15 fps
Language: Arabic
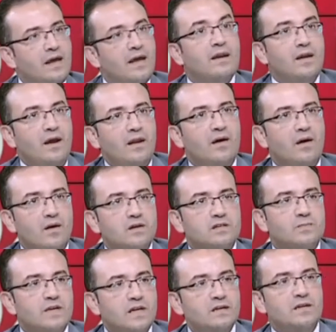لان احنا
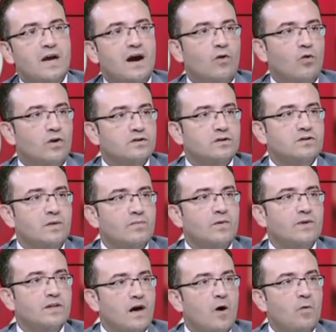خلاص بنقضي على الكريات الدم
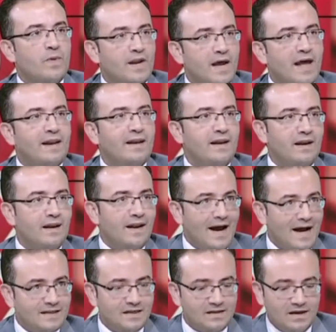البيضاء او بنقلل
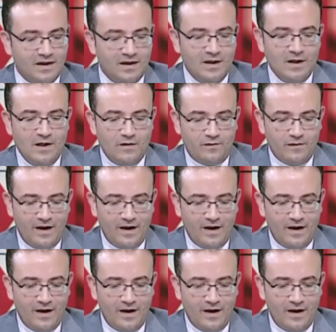عددها مم.